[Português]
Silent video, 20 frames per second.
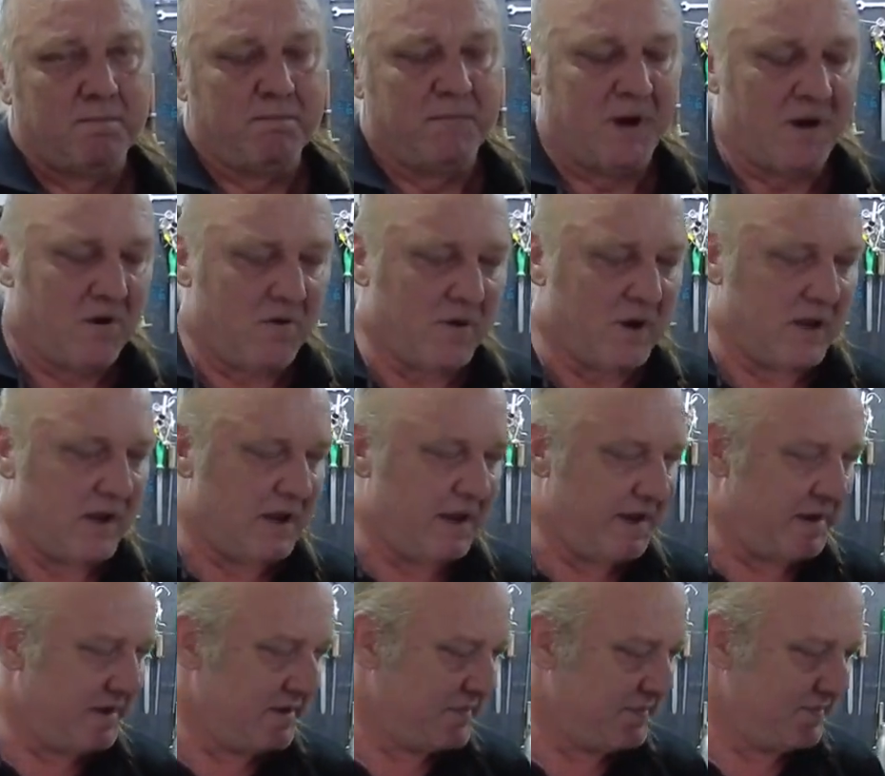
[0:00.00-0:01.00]
Bom,
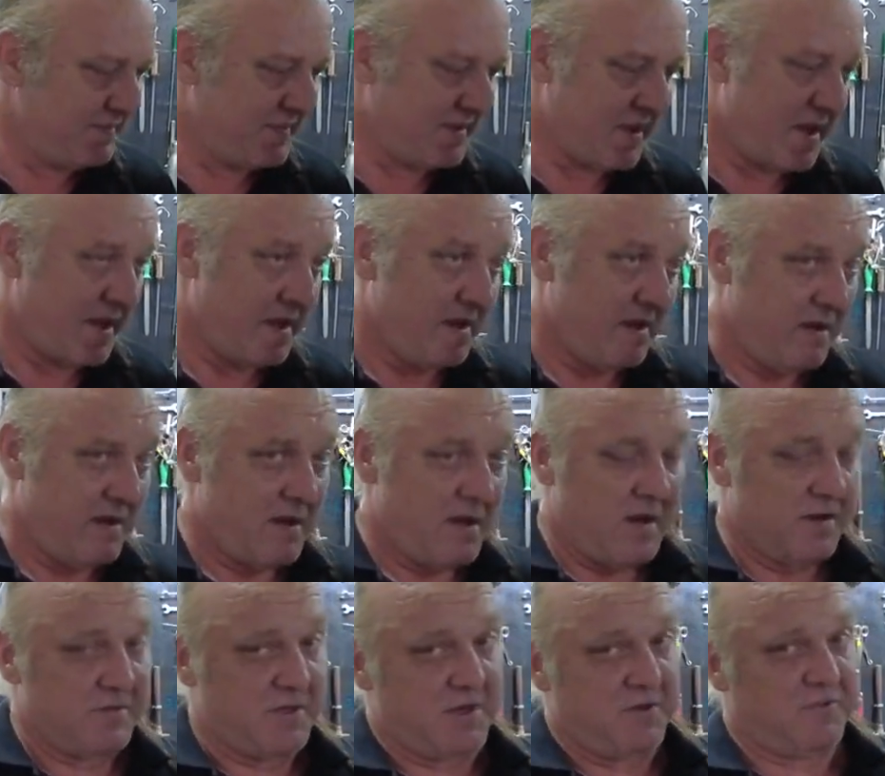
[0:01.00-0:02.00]
galera.
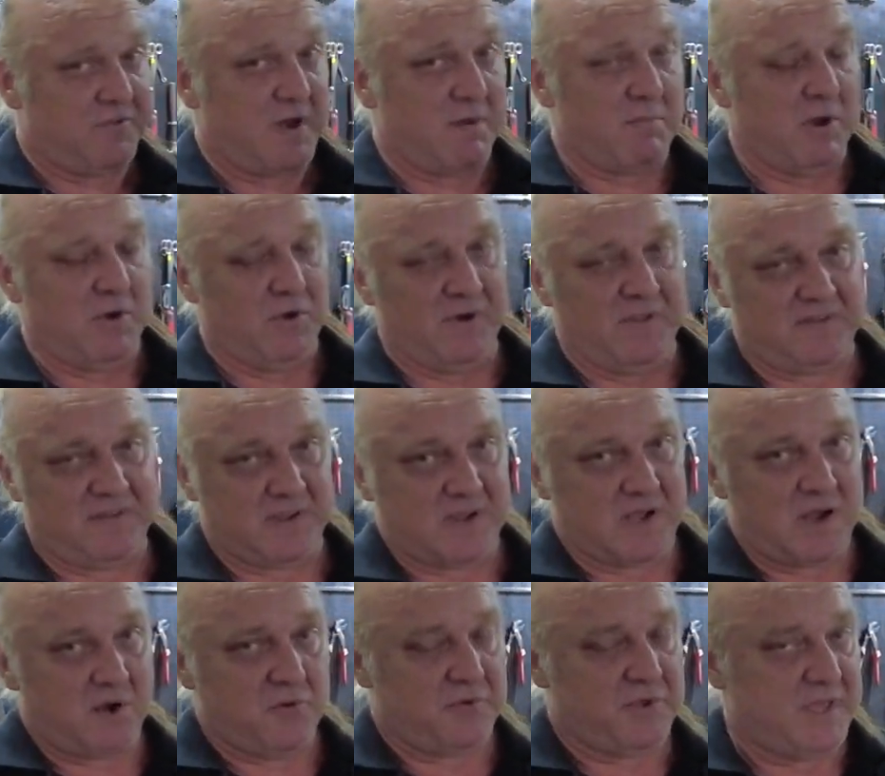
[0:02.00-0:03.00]
A gente trabalhou nesse
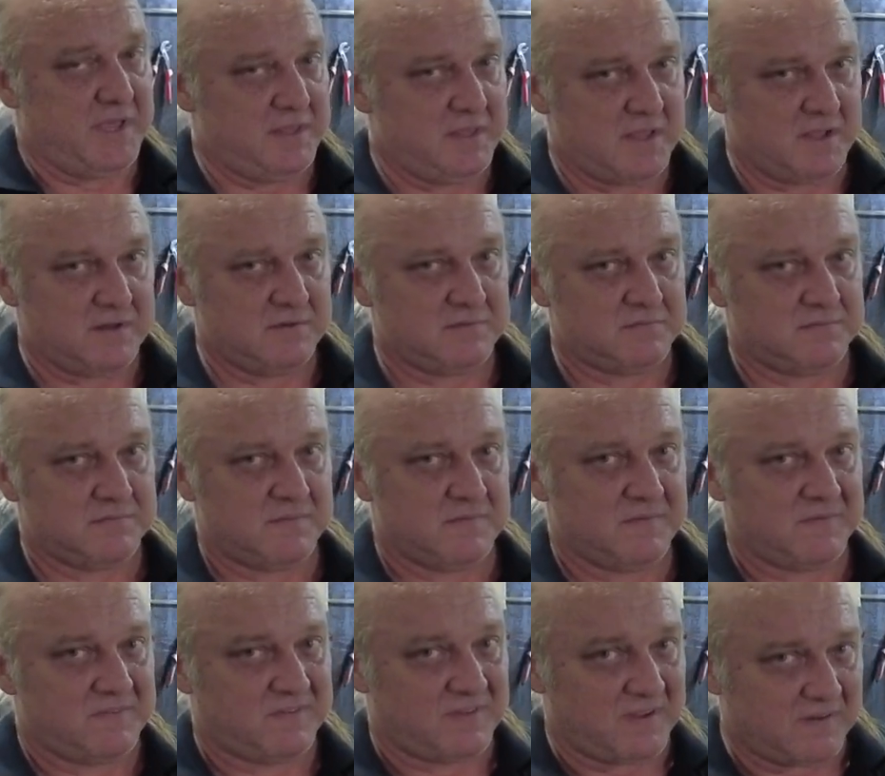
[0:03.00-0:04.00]
carro quinta,
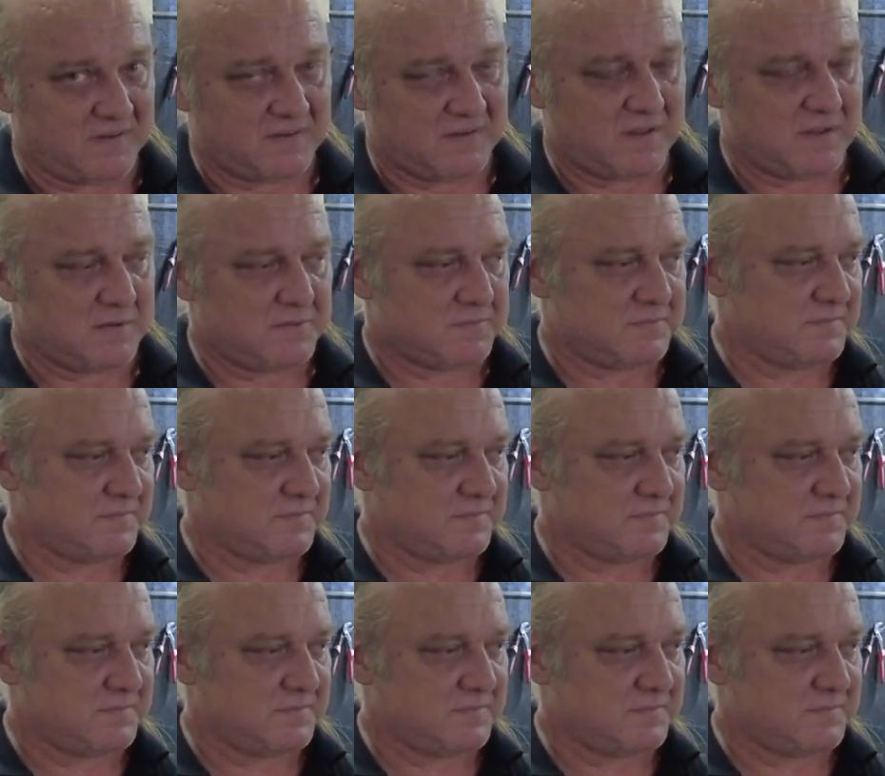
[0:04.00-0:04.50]
sexta